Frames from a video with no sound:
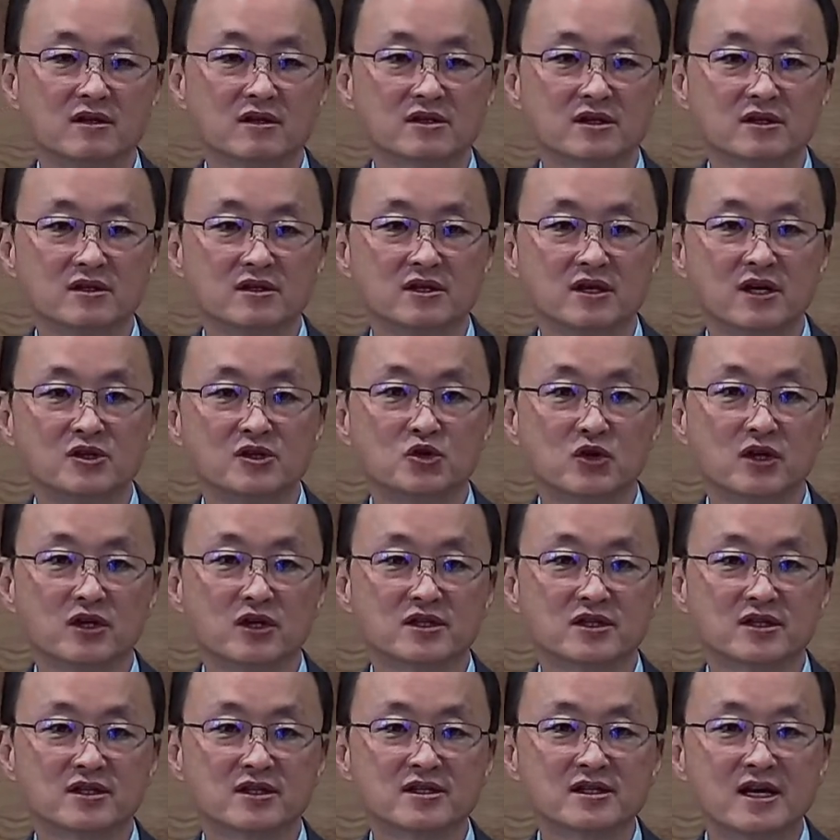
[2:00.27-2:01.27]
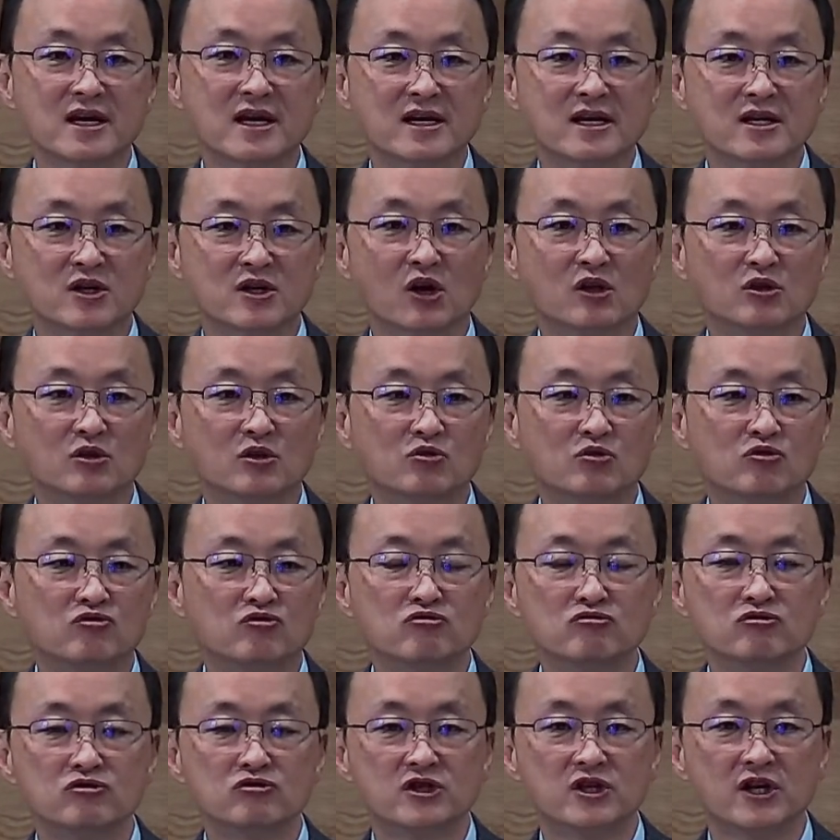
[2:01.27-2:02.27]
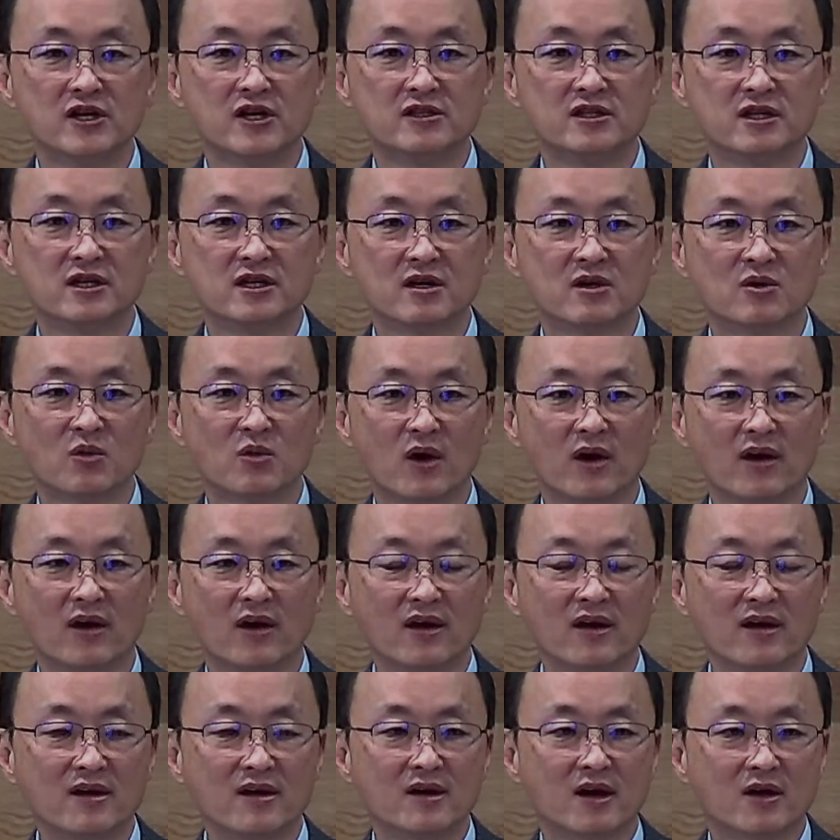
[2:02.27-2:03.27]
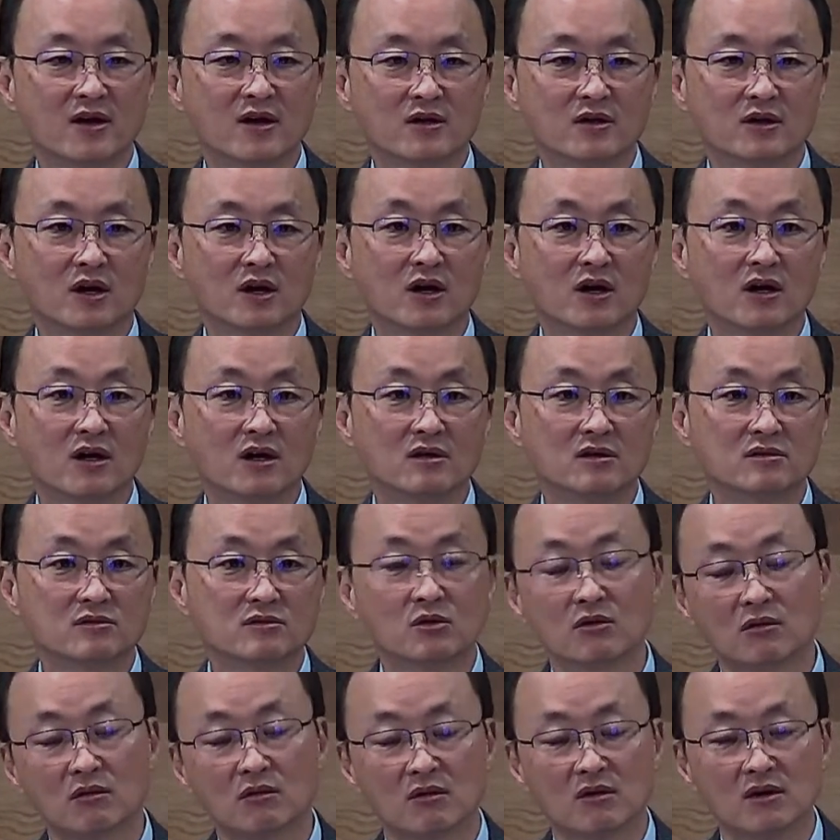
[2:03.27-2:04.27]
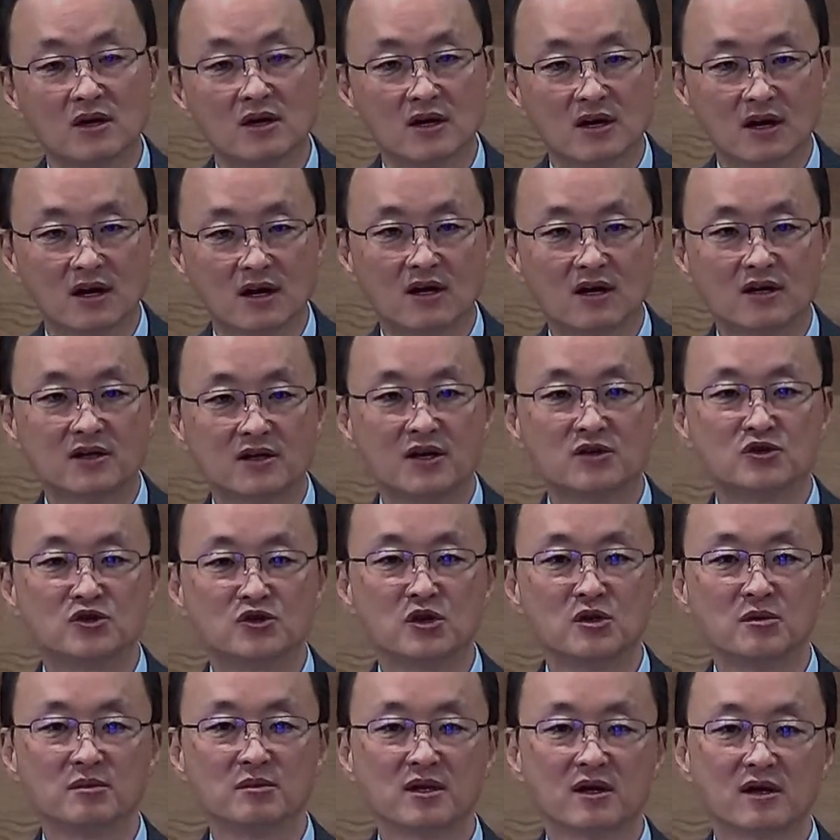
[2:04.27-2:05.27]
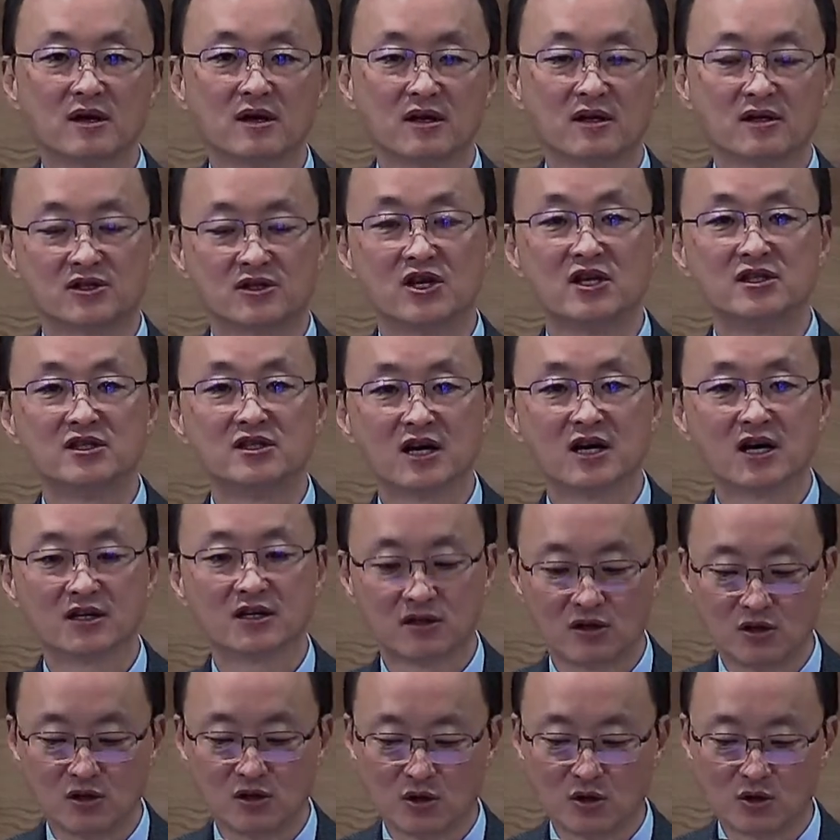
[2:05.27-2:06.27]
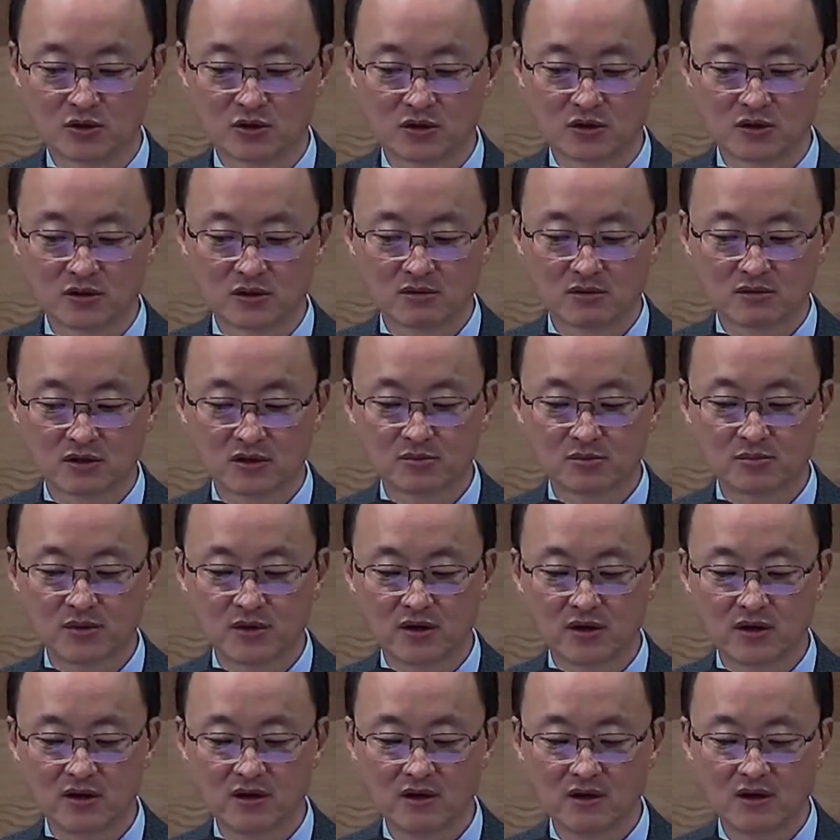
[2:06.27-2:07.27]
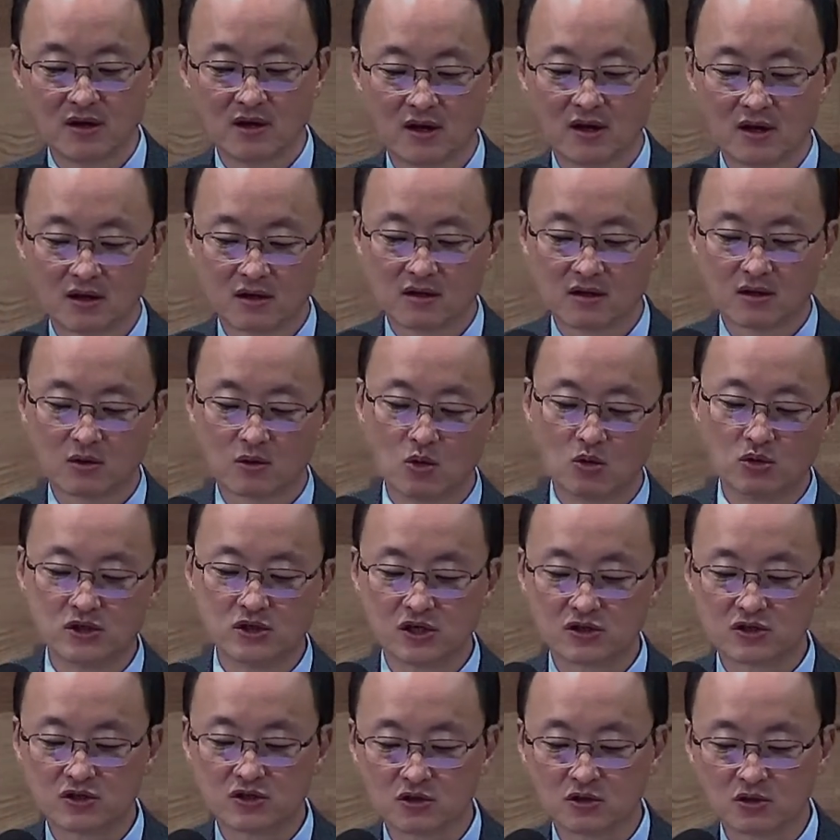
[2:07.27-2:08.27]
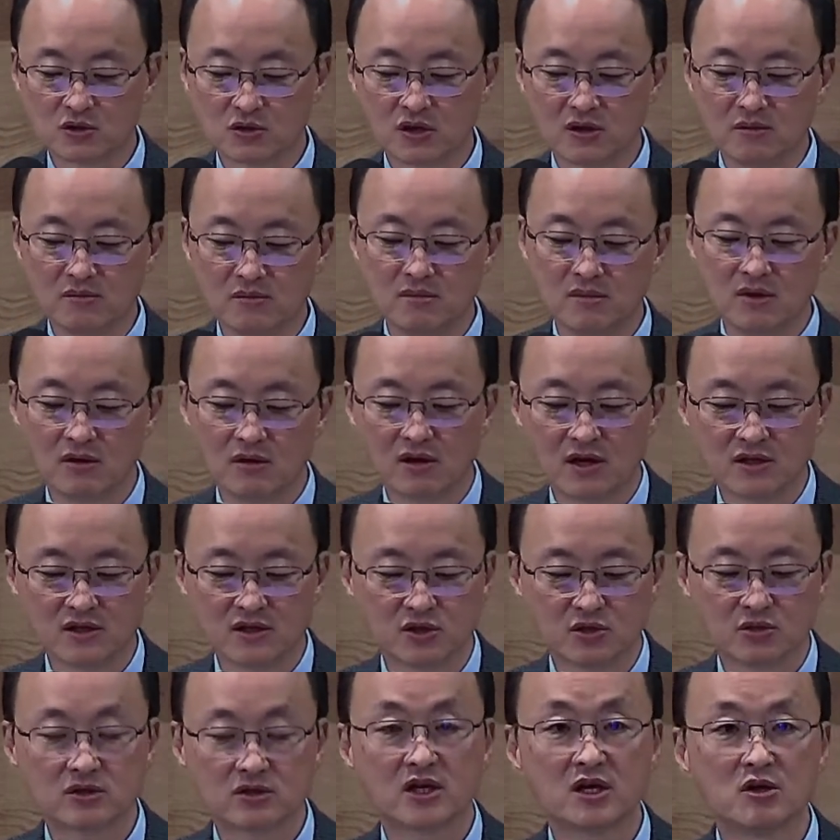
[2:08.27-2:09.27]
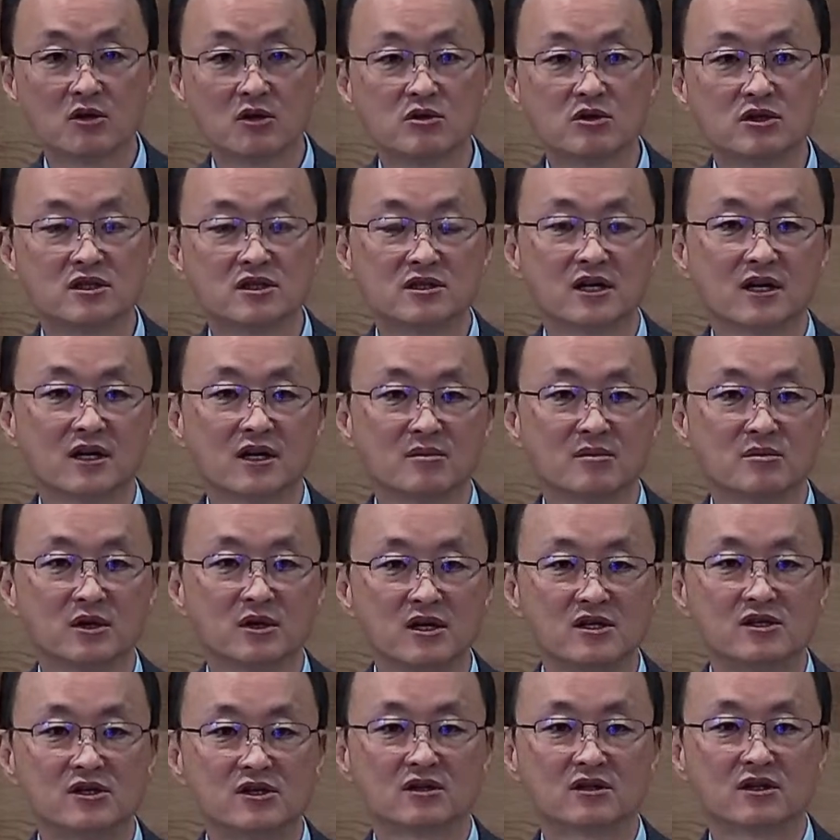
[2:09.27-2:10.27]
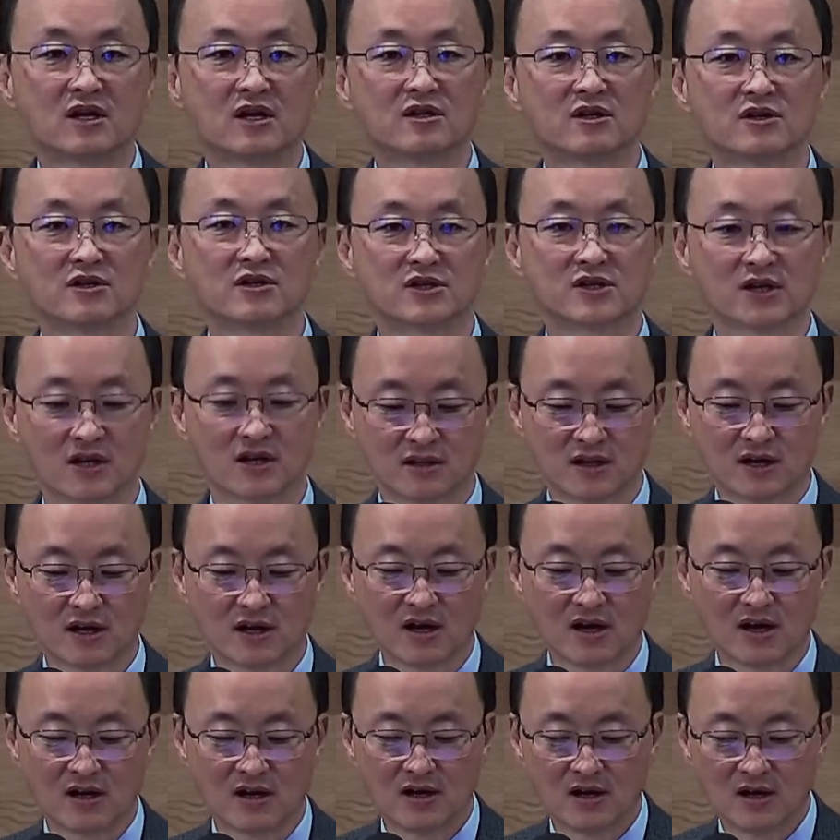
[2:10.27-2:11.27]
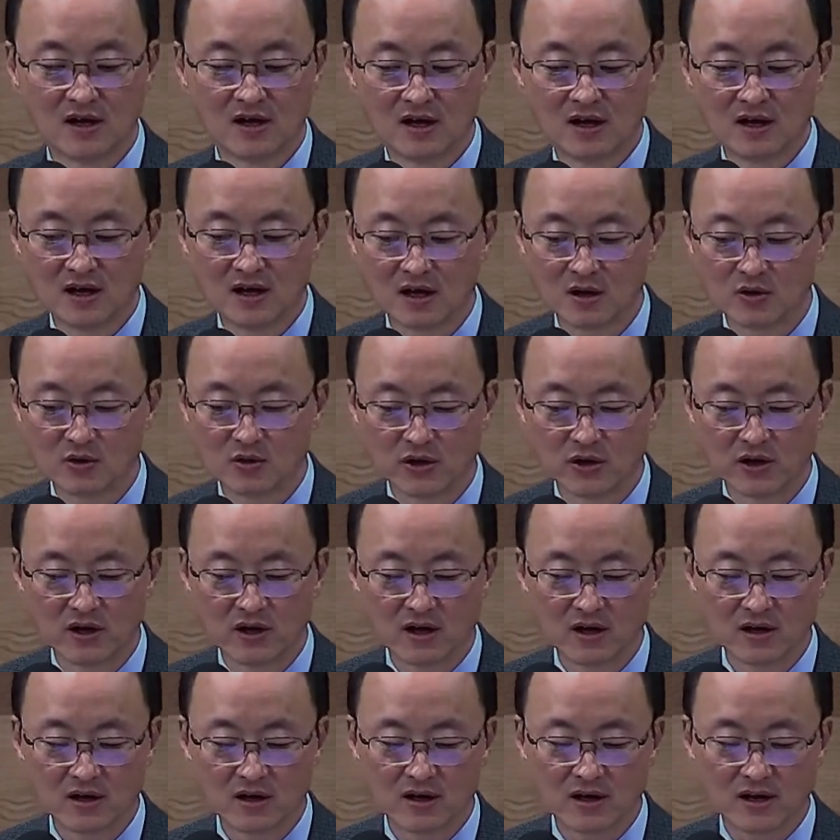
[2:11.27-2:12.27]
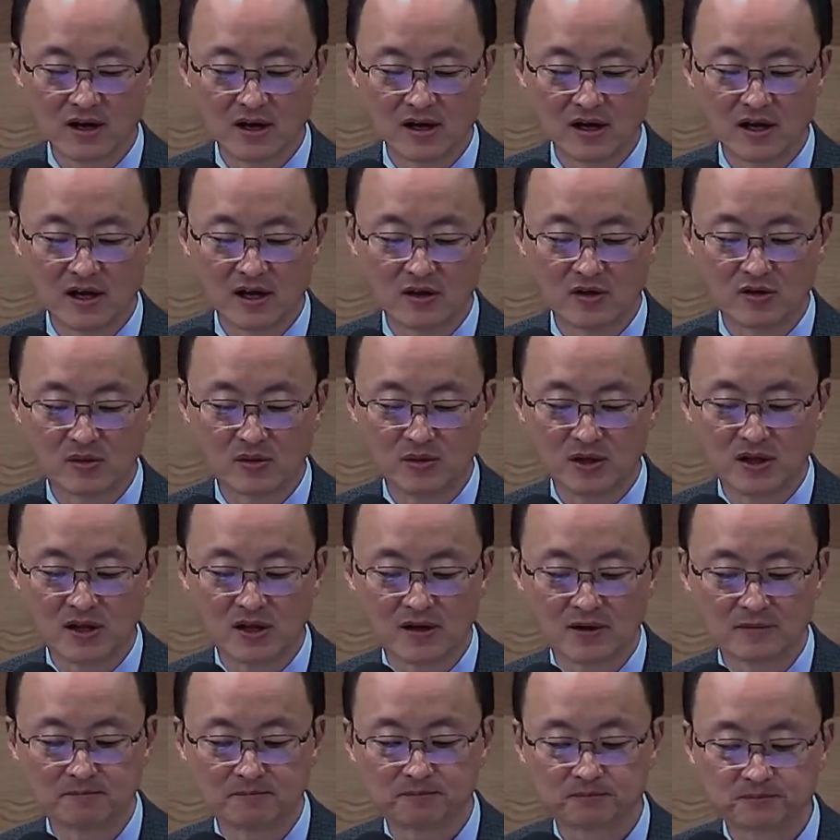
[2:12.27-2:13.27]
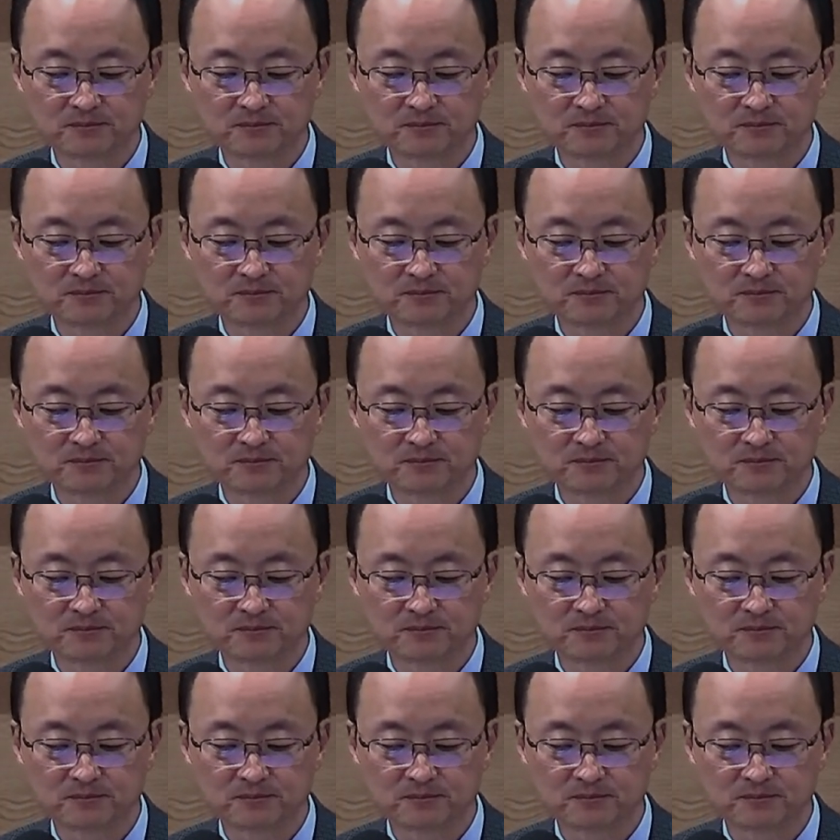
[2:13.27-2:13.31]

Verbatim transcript: 것은 예수께서는 열두 제자 외에 어, 또 어, 예수님 제자들로서 특별히 그 공식적으로 임명하시고 세우신 사람들이 있었다는 것을 갖다가 어, 우리가 알게 됩니다.